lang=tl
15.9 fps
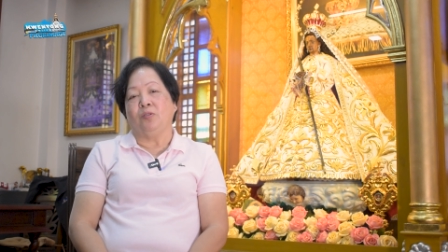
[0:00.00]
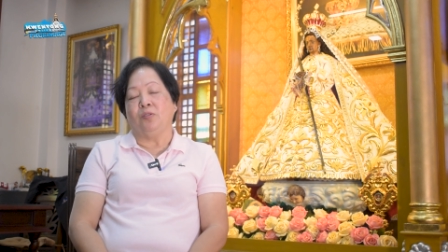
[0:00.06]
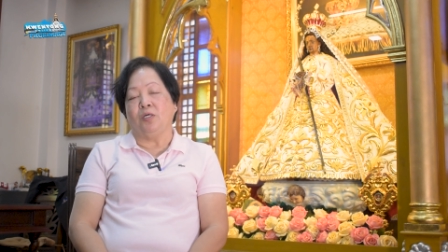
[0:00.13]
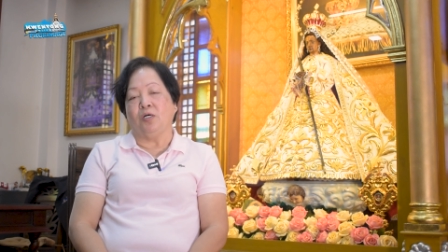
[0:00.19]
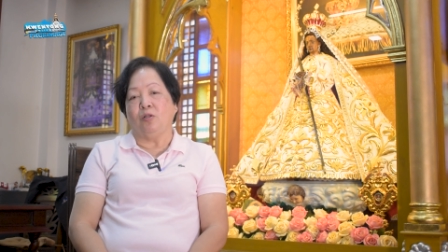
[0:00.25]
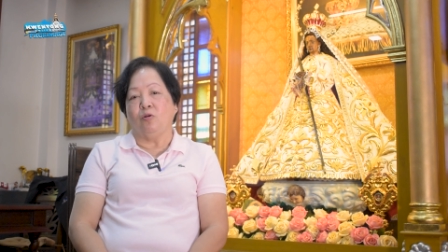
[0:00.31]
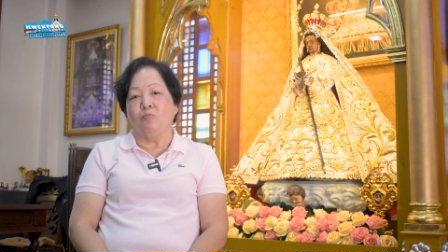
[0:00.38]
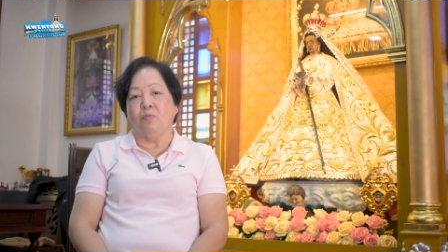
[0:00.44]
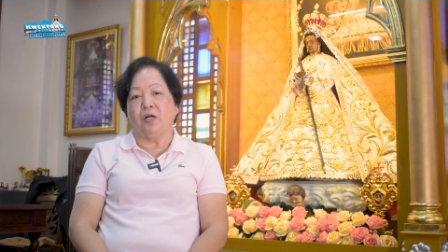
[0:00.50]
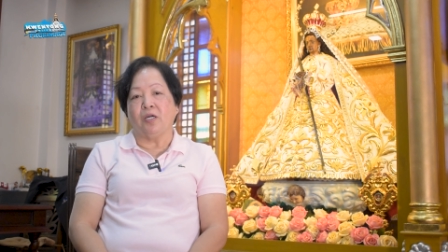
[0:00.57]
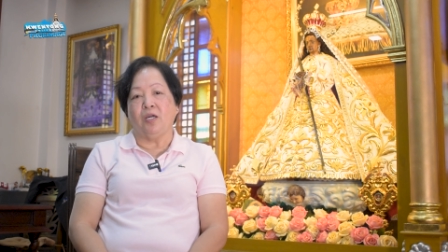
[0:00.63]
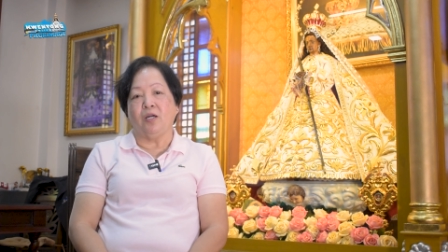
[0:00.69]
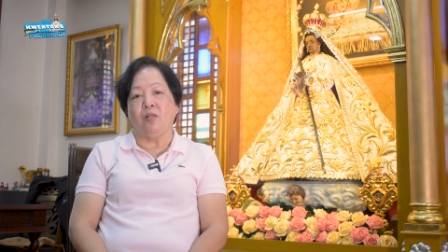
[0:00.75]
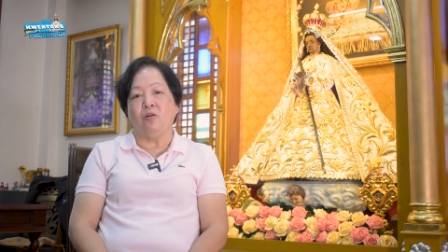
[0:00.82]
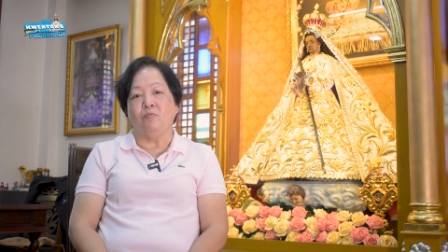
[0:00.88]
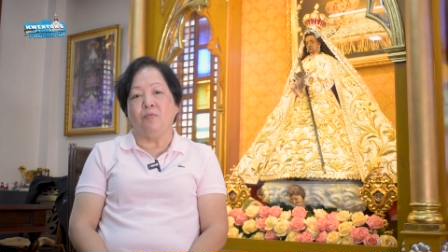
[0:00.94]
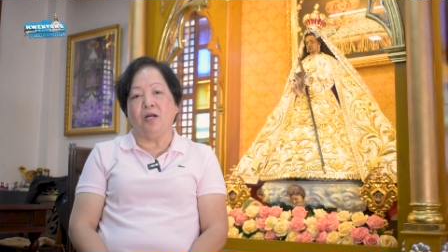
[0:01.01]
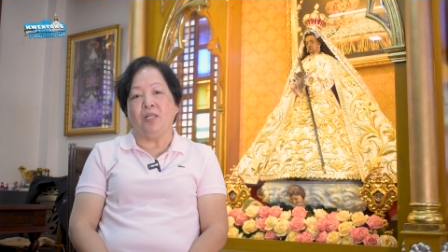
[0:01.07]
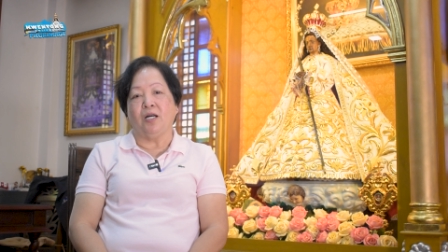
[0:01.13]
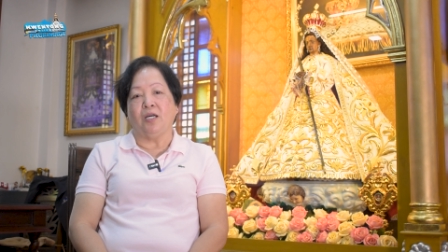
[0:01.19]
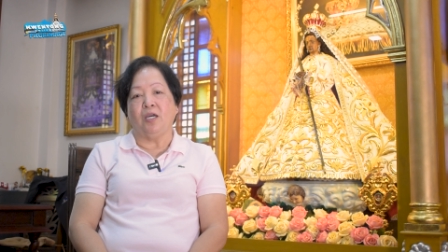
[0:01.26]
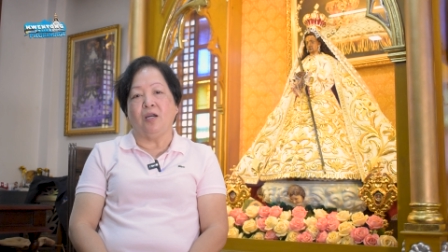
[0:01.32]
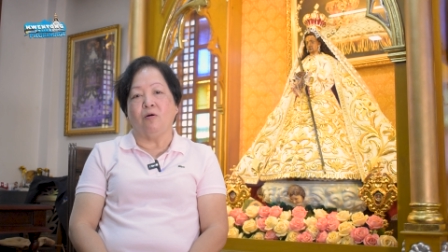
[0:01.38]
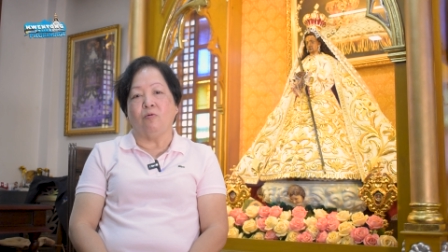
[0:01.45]
nang lumaki,
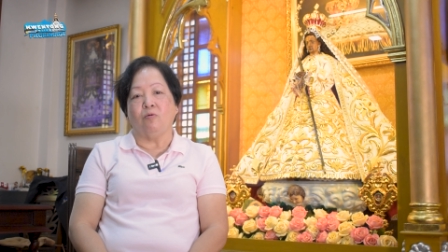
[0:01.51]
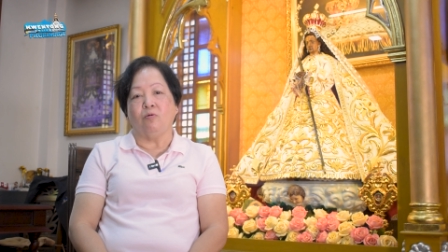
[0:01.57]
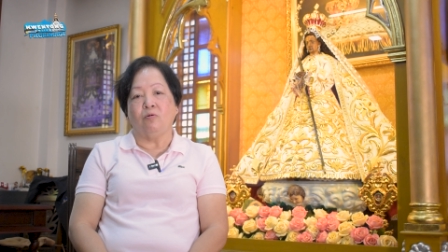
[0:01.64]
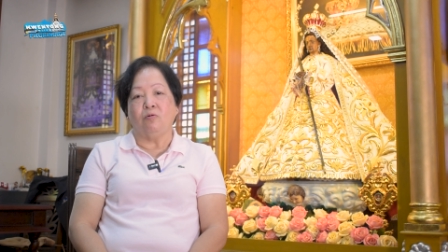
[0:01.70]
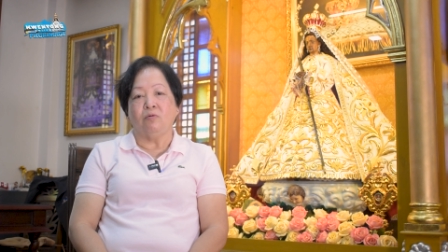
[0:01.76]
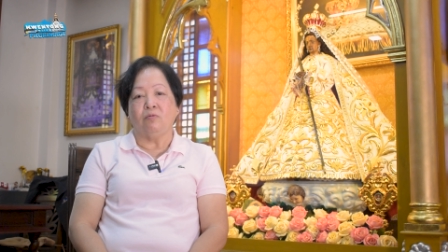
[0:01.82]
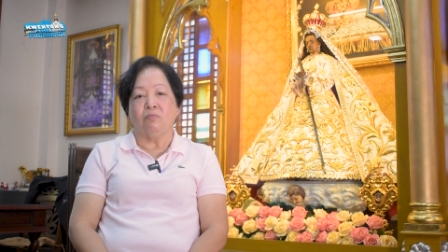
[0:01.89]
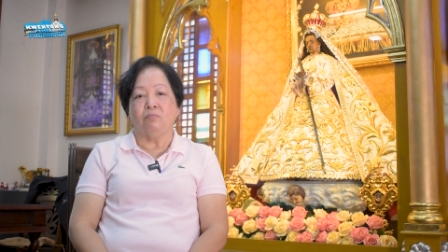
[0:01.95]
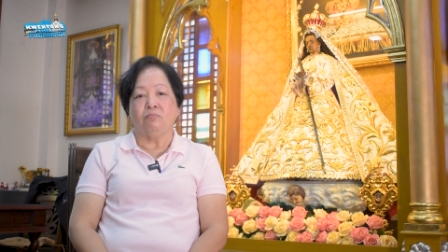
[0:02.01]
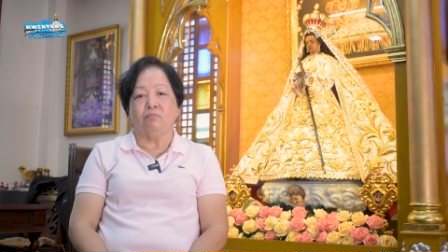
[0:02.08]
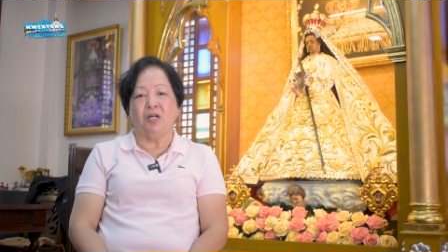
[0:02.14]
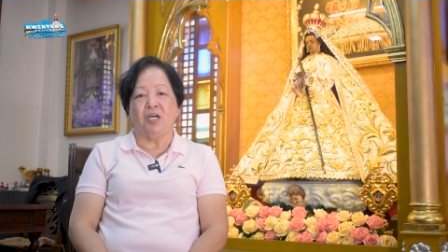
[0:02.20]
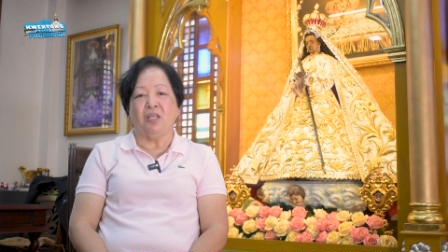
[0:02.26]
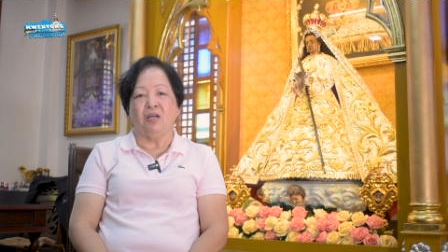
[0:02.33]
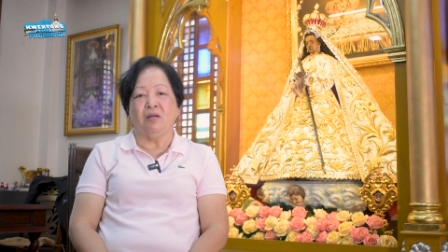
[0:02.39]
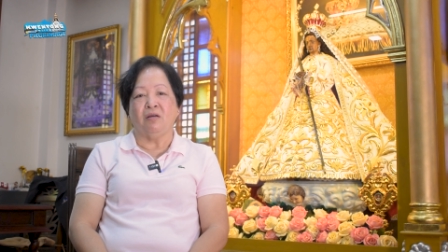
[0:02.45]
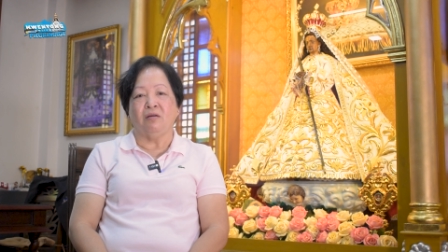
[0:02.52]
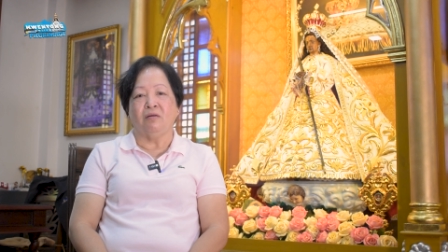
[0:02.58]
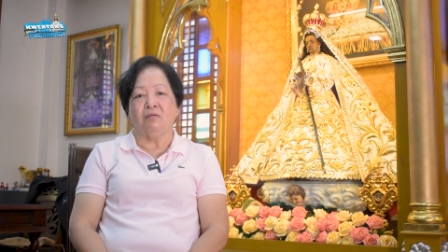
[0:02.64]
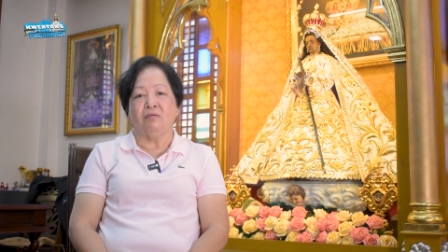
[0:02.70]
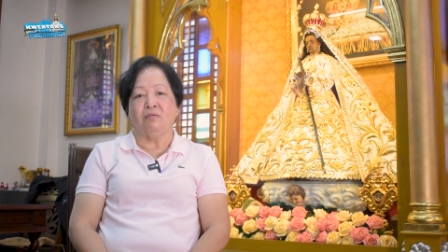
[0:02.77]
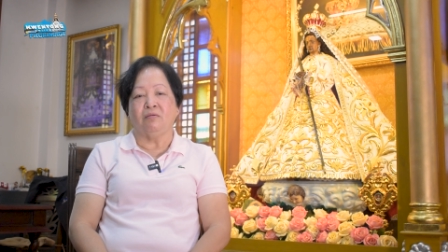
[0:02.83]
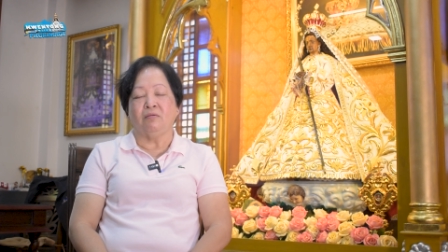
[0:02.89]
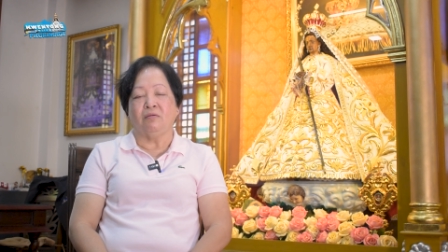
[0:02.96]
lumalaki ako, parang
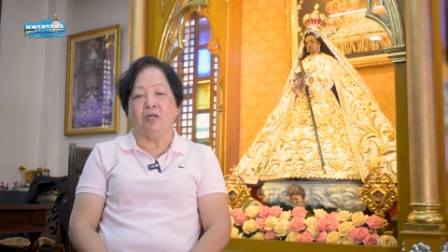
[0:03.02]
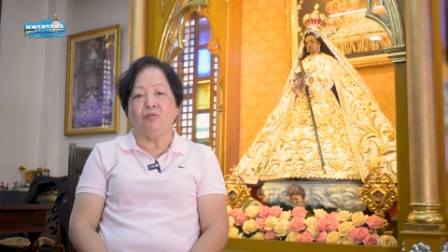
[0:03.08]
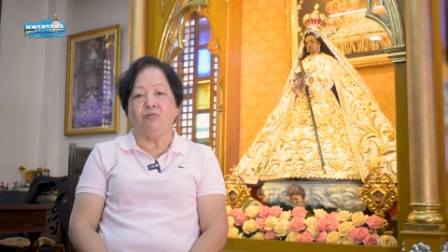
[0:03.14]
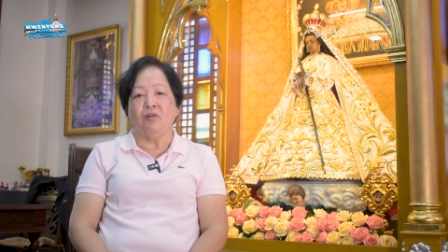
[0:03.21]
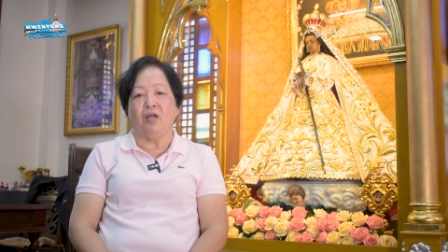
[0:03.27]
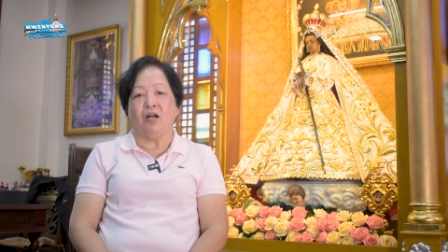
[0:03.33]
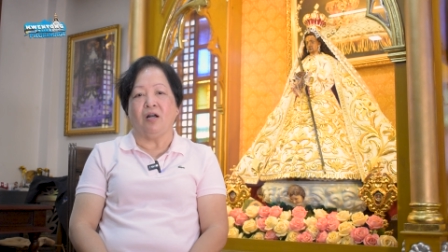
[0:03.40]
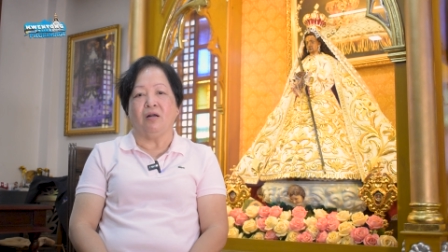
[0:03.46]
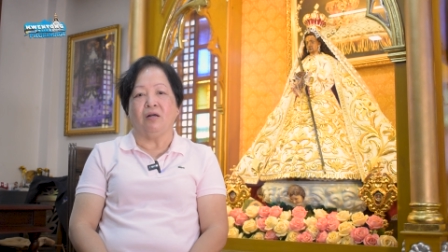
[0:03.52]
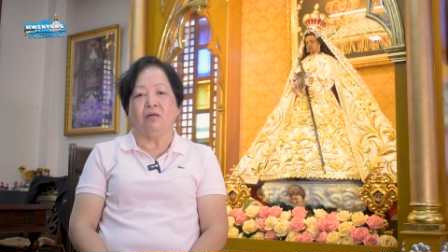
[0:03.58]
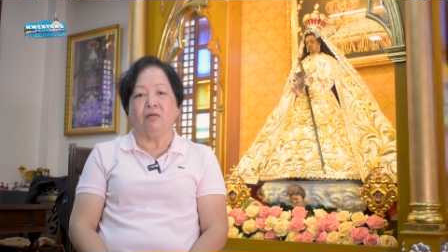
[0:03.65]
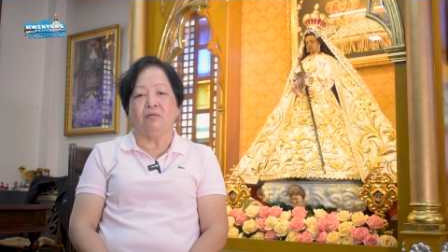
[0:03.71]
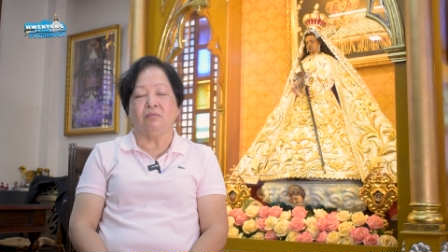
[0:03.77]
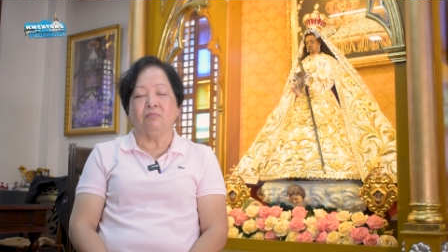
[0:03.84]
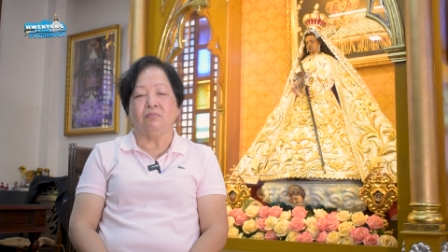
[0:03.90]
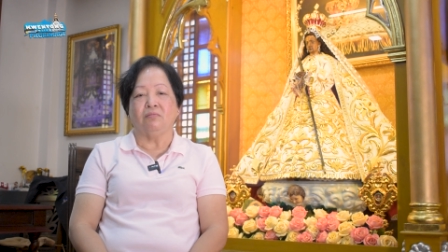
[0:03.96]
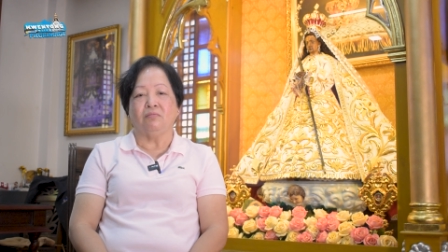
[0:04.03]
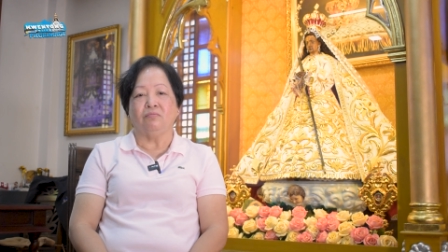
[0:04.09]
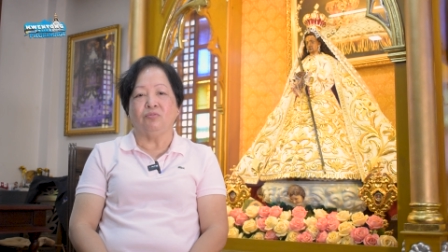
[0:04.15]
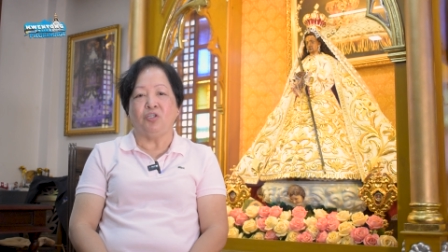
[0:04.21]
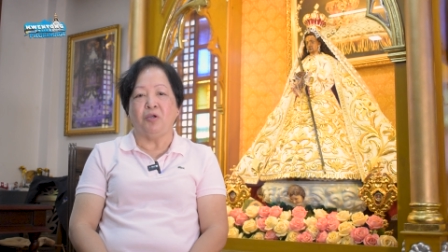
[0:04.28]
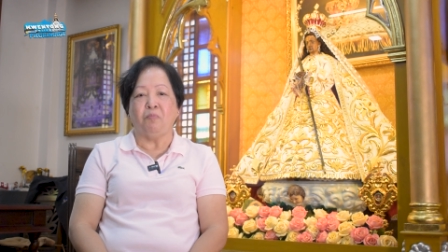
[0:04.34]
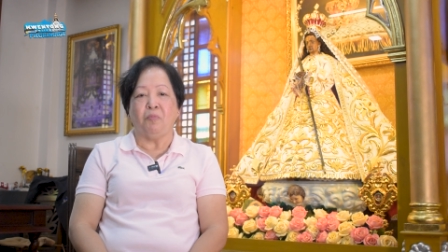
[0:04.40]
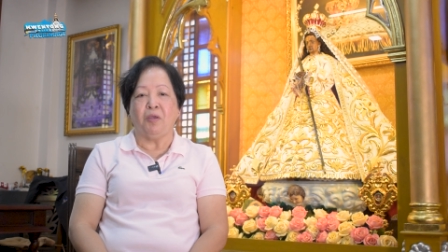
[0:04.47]
ano lang,
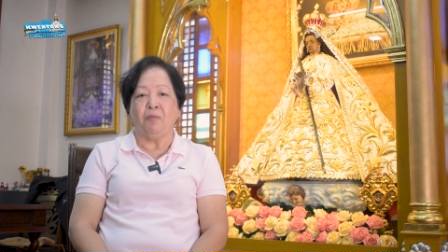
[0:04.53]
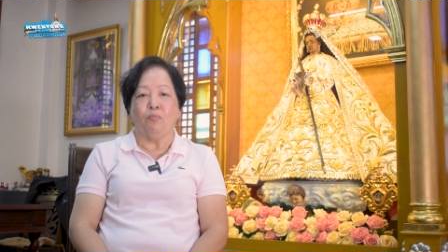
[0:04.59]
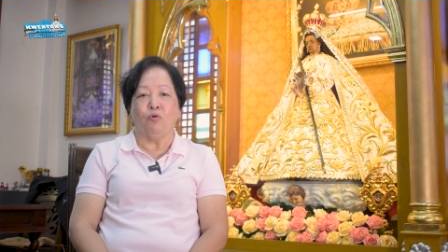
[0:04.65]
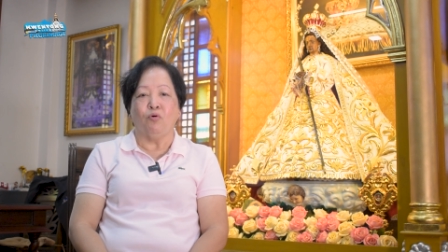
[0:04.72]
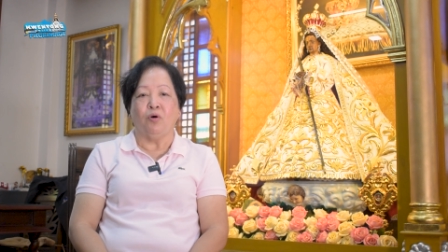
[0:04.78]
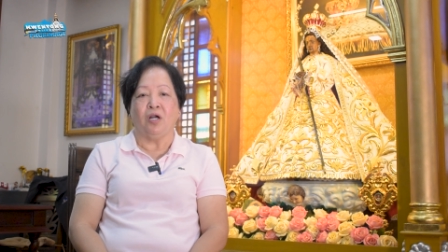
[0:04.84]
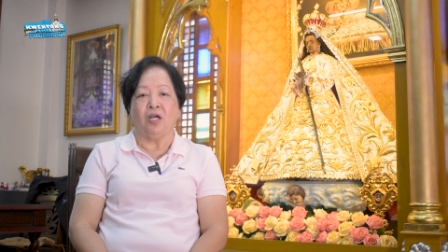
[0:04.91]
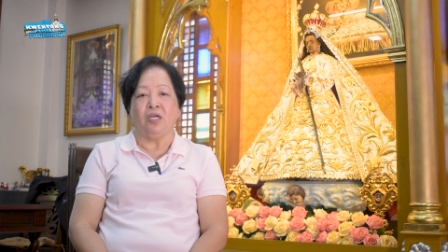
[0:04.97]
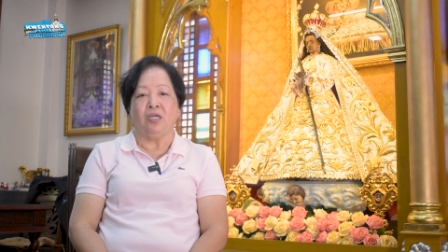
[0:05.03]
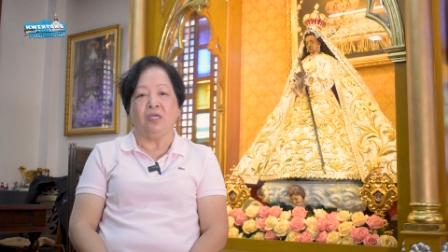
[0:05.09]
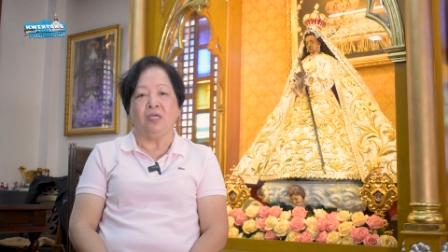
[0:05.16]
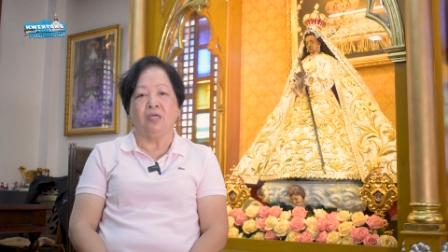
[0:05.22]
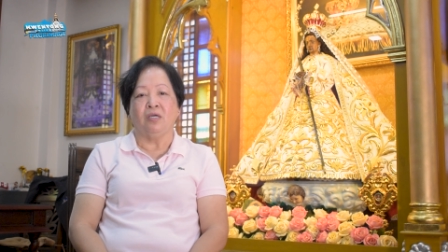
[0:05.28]
simpleng buhay.